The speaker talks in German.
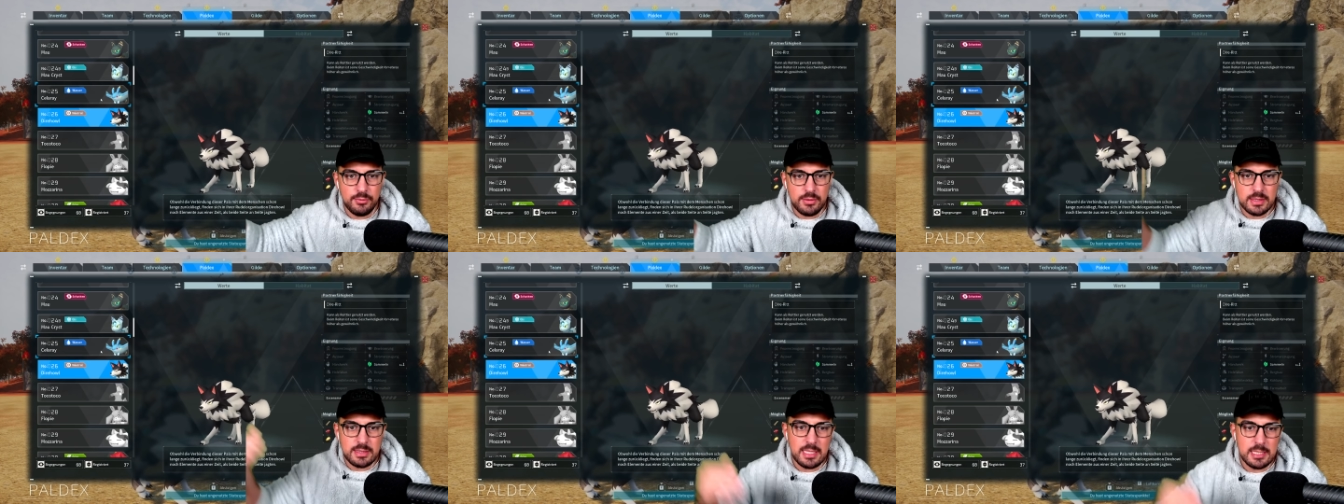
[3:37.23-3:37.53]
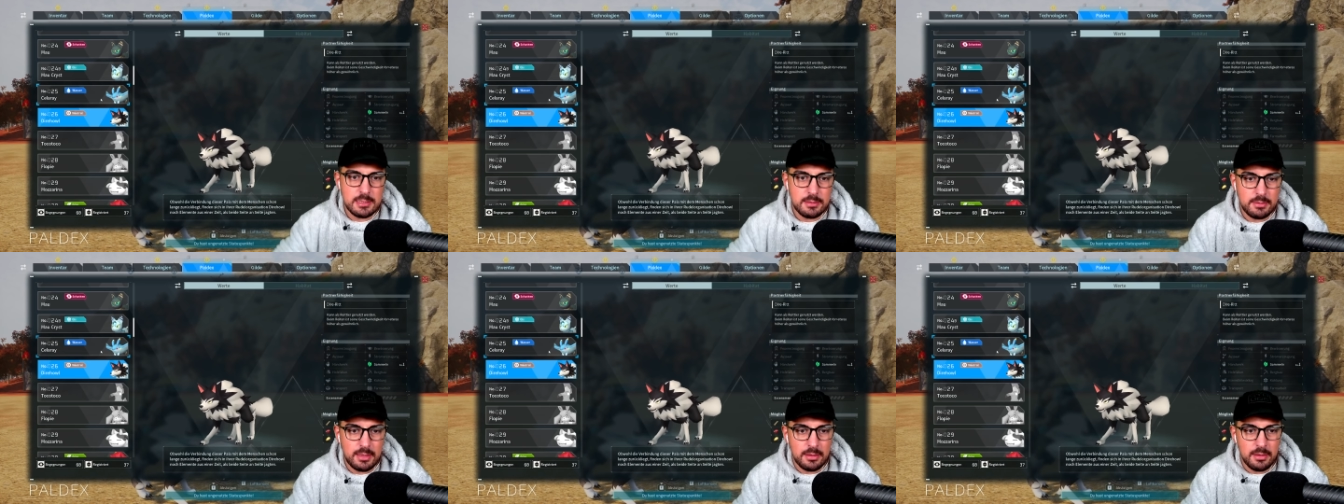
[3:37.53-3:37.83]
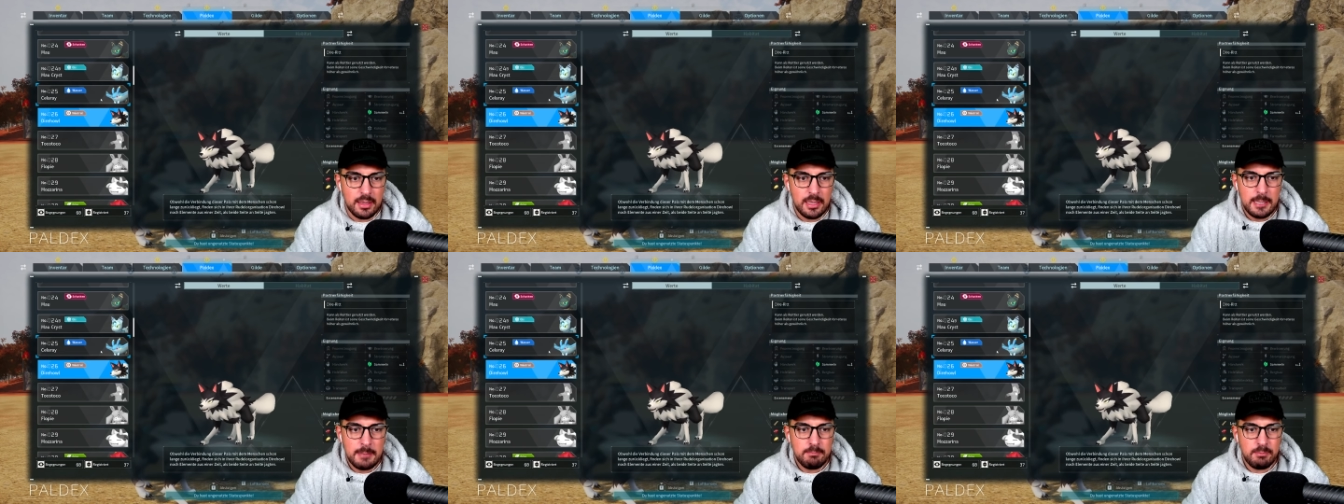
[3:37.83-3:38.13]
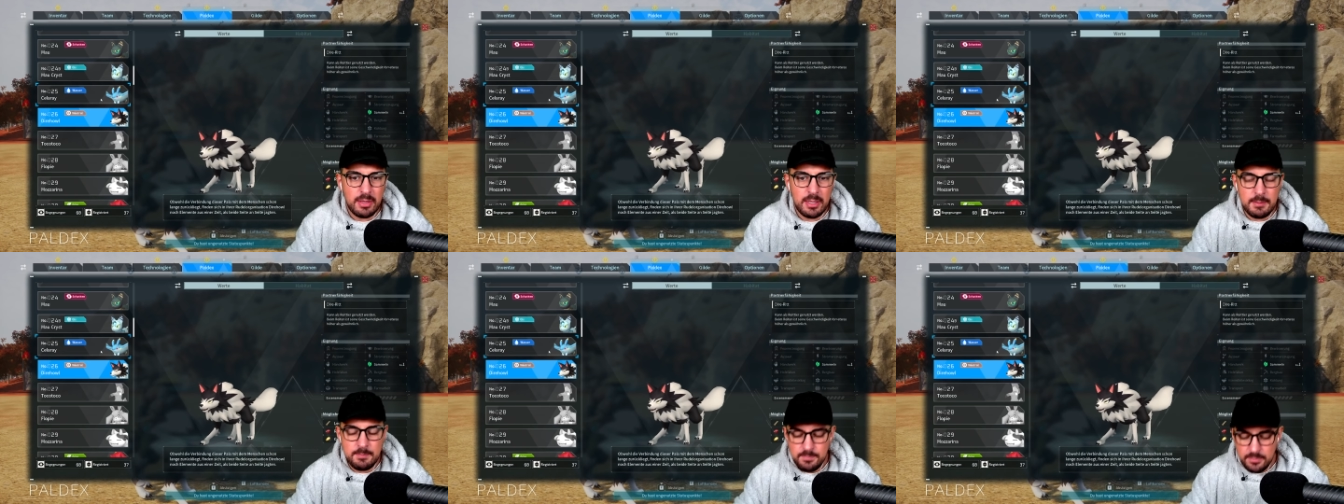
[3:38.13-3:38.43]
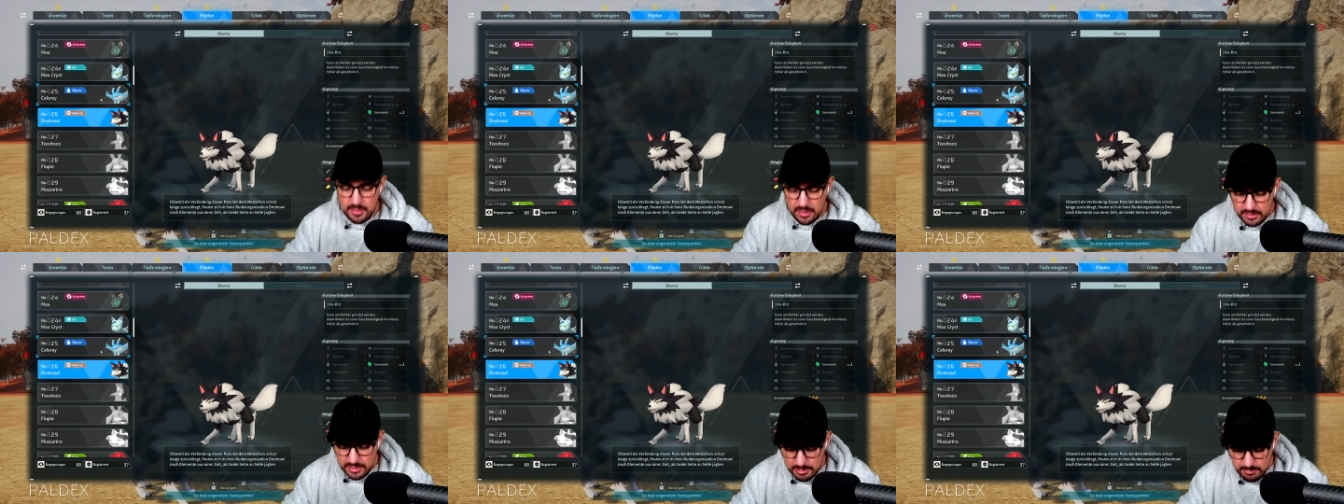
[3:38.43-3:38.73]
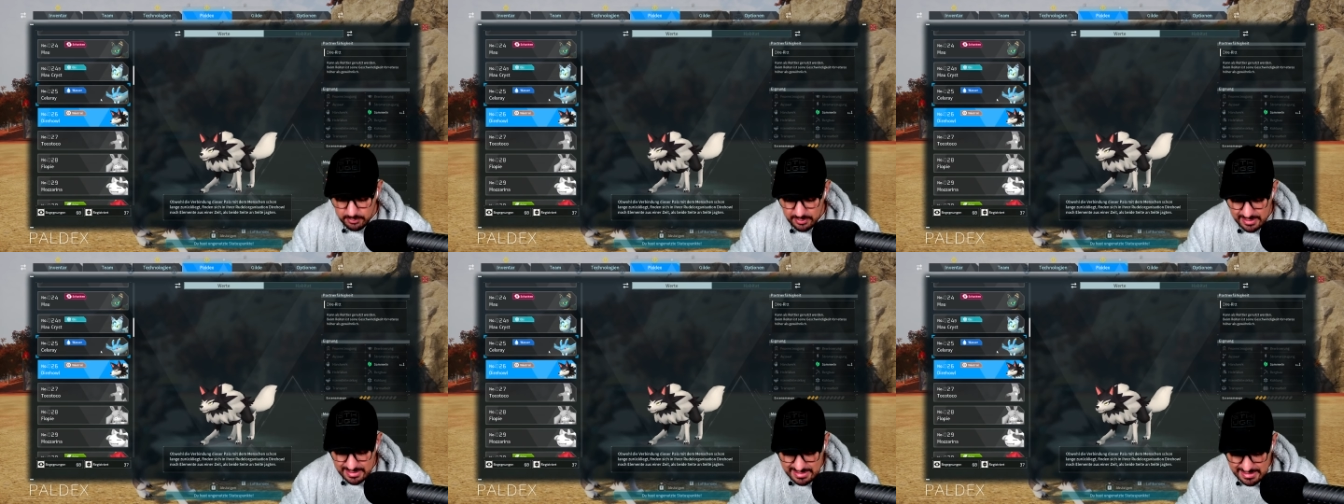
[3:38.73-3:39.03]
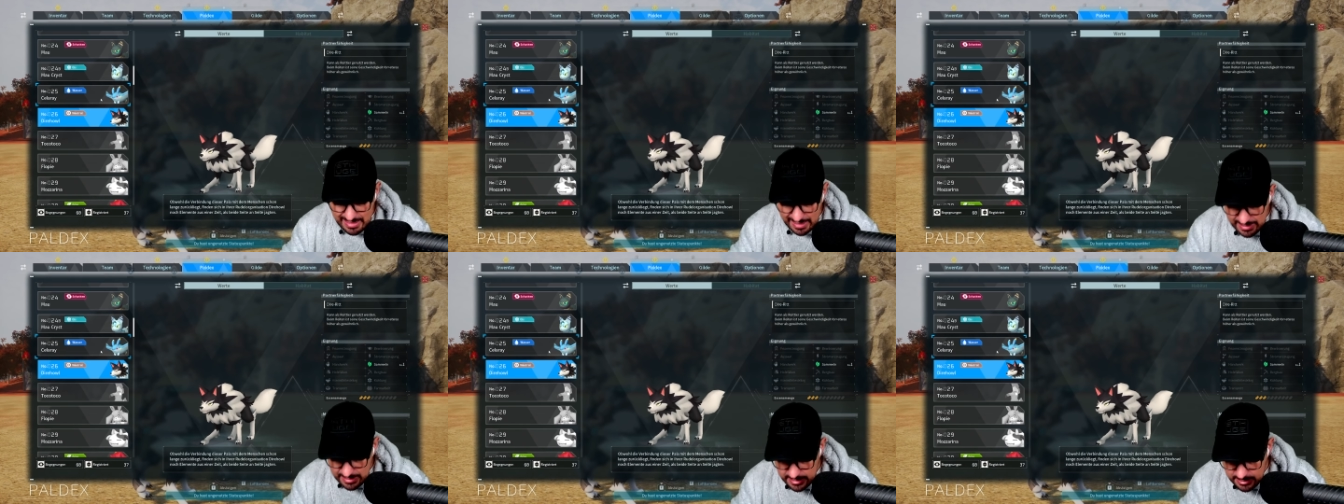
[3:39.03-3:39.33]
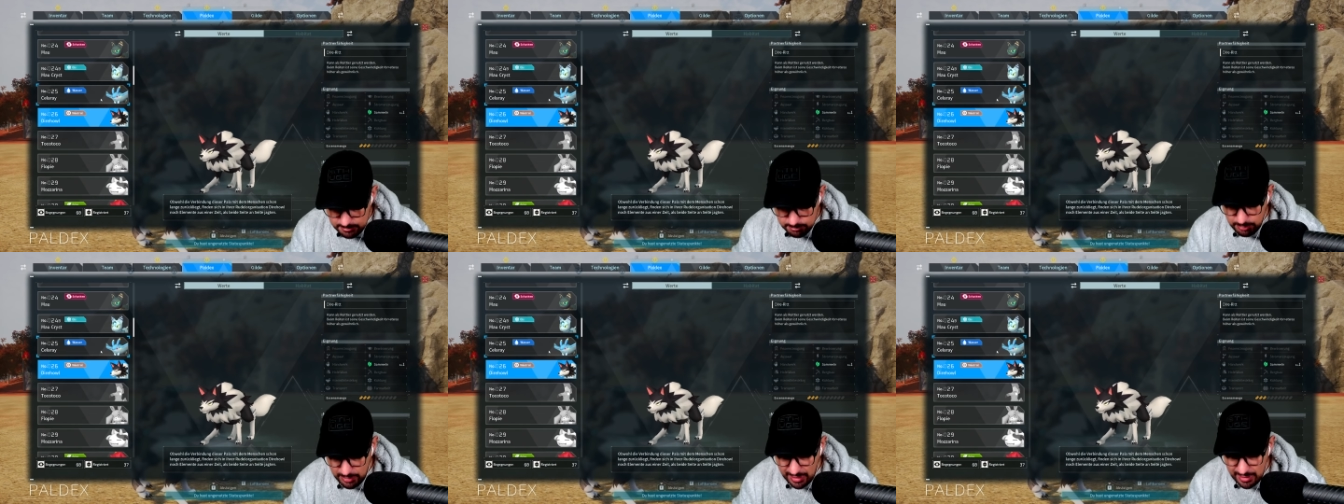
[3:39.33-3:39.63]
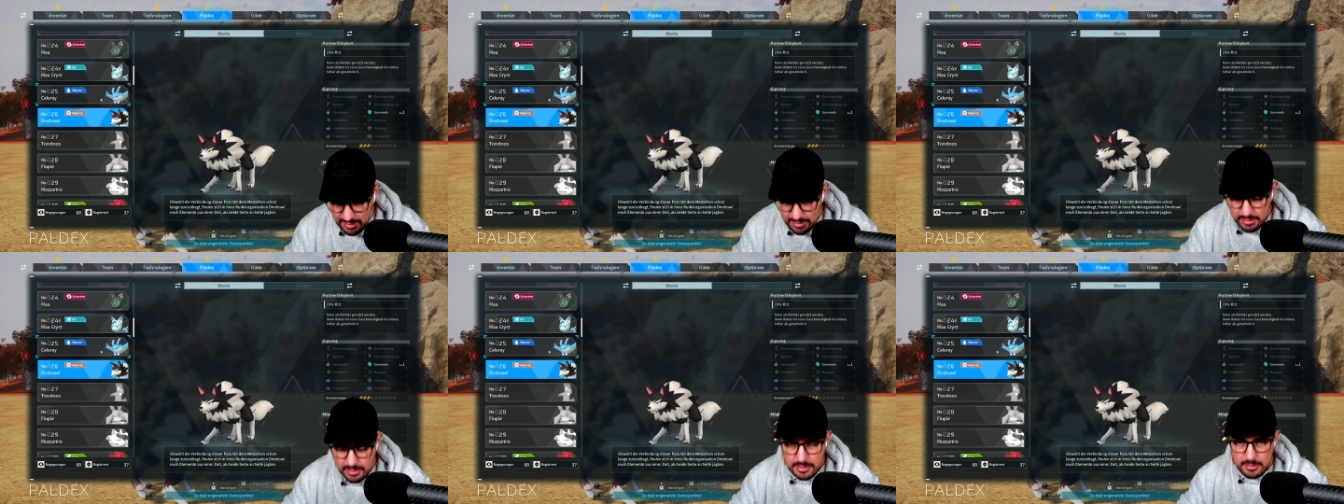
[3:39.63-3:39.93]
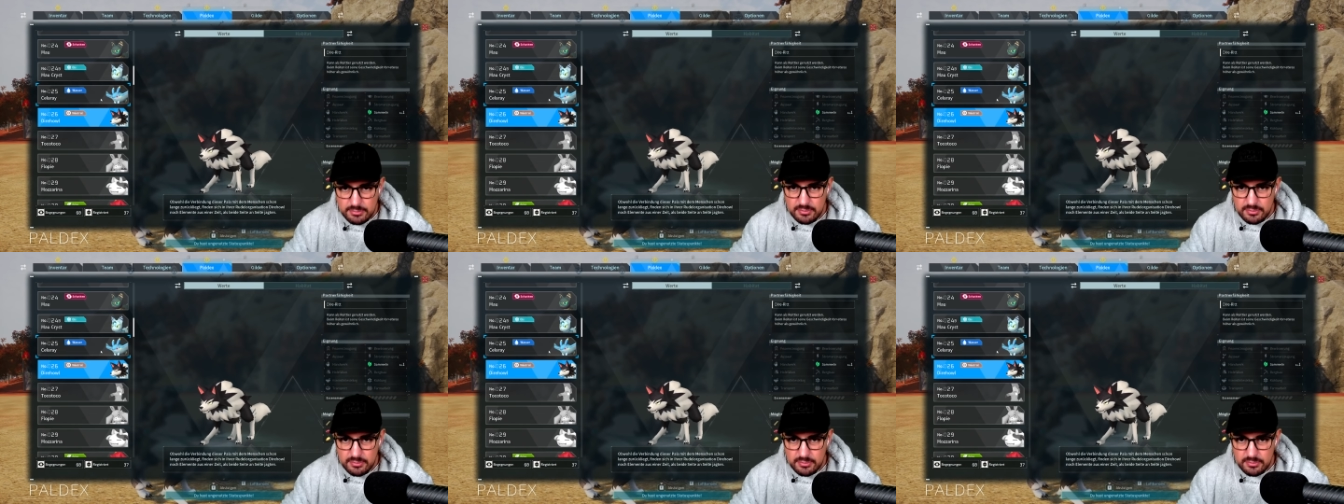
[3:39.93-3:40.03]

Das heißt, dann bei dem sechsten Pal,